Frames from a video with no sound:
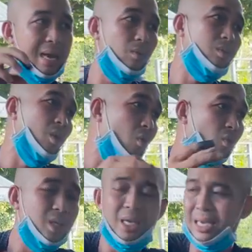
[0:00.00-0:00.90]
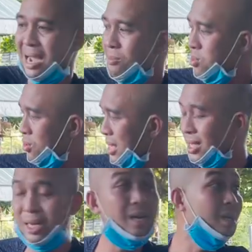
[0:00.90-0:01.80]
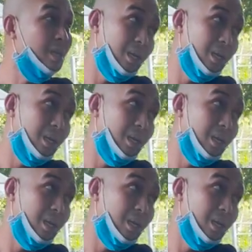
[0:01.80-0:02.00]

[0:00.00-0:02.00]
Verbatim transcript: cao su si ốc hoặc là cái gì đó